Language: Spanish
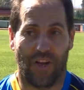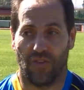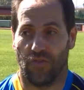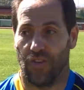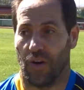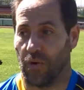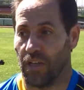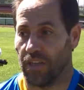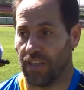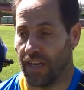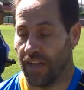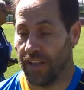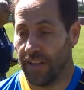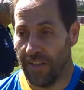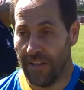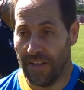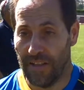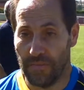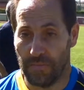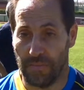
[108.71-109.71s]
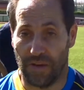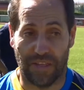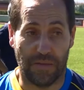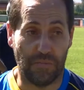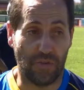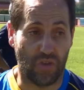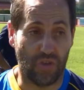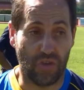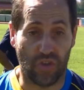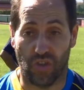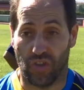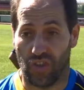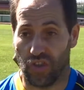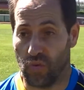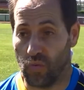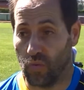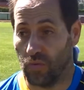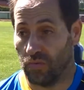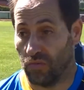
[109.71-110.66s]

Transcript: de la segunda vuelta perdemos dos o tres,